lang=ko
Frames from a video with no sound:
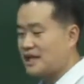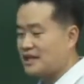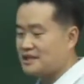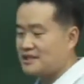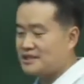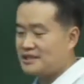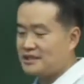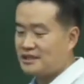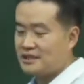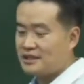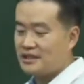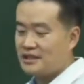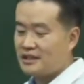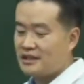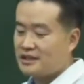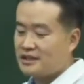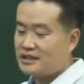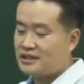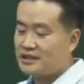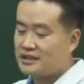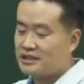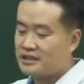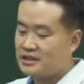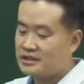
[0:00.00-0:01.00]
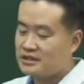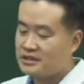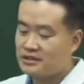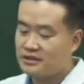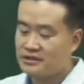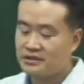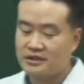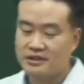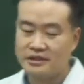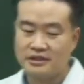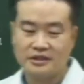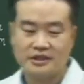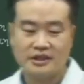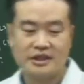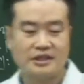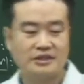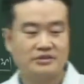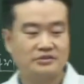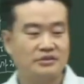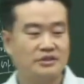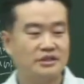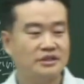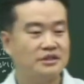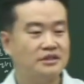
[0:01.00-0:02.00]
야, 이, 2년 걸린 게
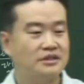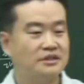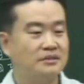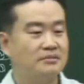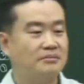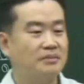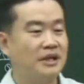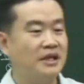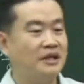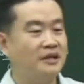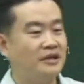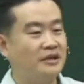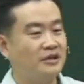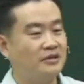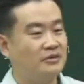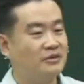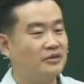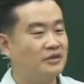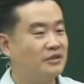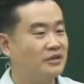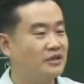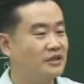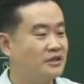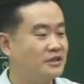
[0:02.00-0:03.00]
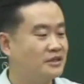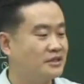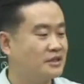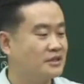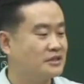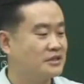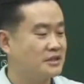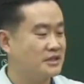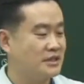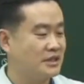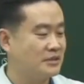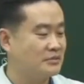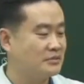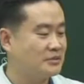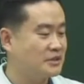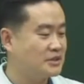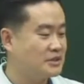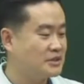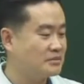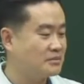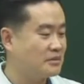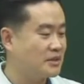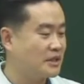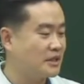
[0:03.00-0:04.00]
아니고 1년 8개월 걸리는데 저 사람
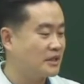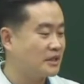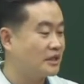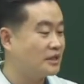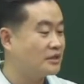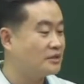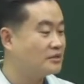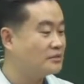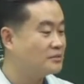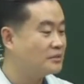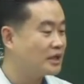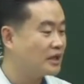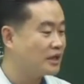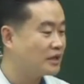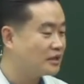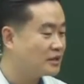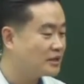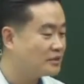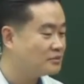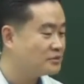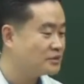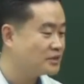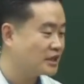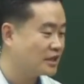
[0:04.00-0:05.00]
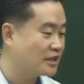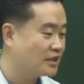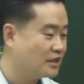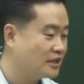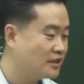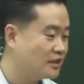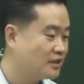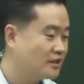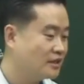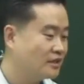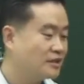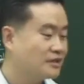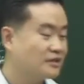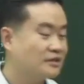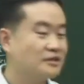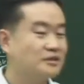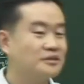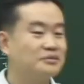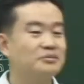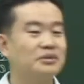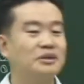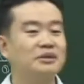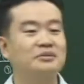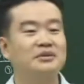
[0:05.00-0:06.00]
거짓말한다. 이러면 안 됩니다.
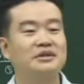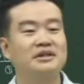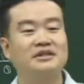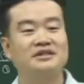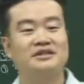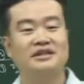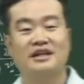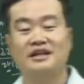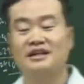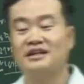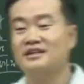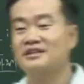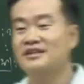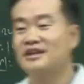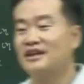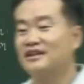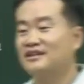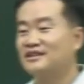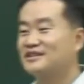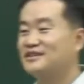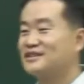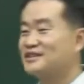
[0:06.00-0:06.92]
그건 법원에서 알아서 하는